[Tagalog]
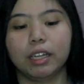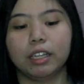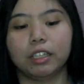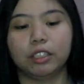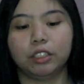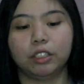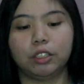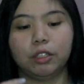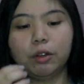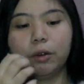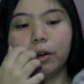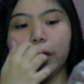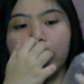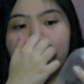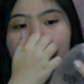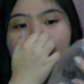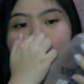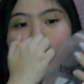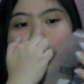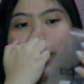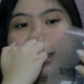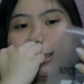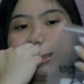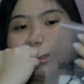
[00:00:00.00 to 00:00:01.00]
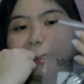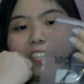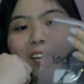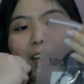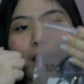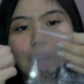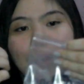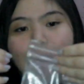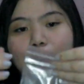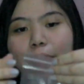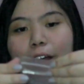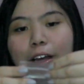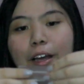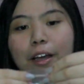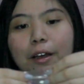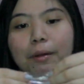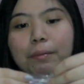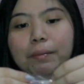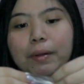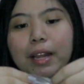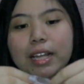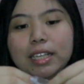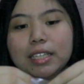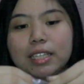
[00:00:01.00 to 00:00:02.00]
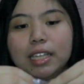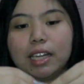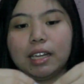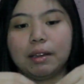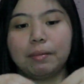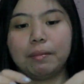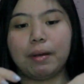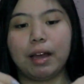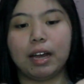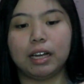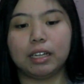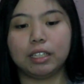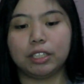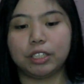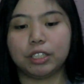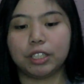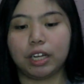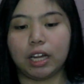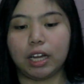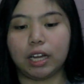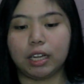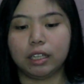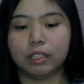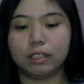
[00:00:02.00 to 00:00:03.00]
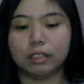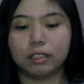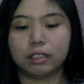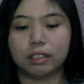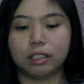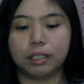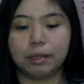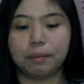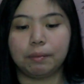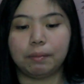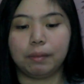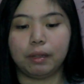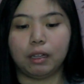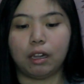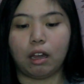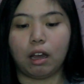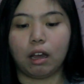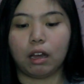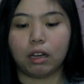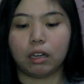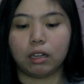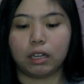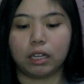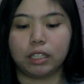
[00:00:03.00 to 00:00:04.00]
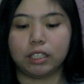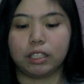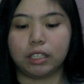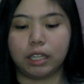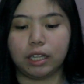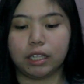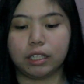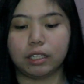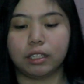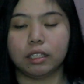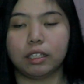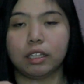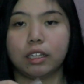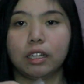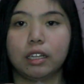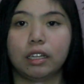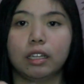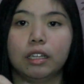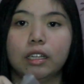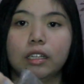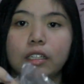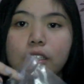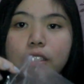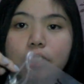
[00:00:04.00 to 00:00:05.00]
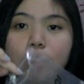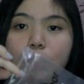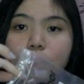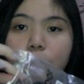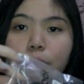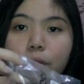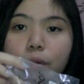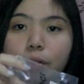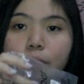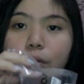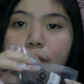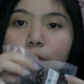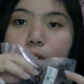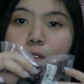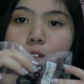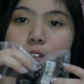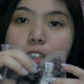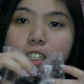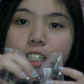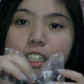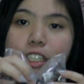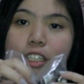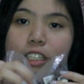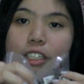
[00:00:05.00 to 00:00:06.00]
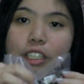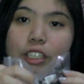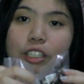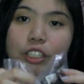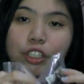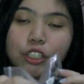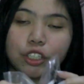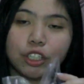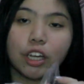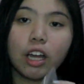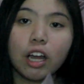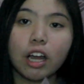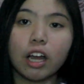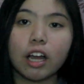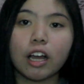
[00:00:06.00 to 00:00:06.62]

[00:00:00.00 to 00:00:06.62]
So, ayun guys. Naka-plastic bag siya. Ziplock. Ganyan. So, ayun na siya.